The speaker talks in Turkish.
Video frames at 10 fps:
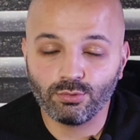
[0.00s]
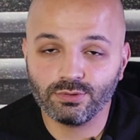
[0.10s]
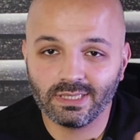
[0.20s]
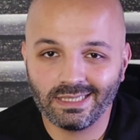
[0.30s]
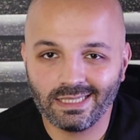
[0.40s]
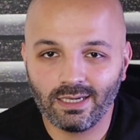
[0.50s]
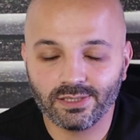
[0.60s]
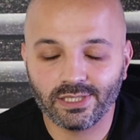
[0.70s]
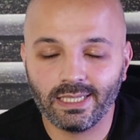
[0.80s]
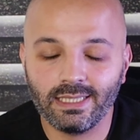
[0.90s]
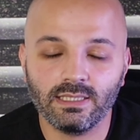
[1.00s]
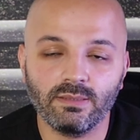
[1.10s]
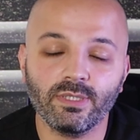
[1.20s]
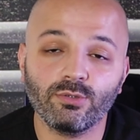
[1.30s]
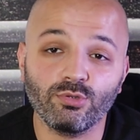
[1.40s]
Onu da yine aşağıya
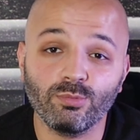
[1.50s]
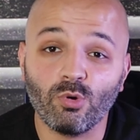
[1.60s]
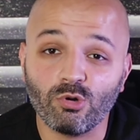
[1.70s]
linkini bırakıyorum.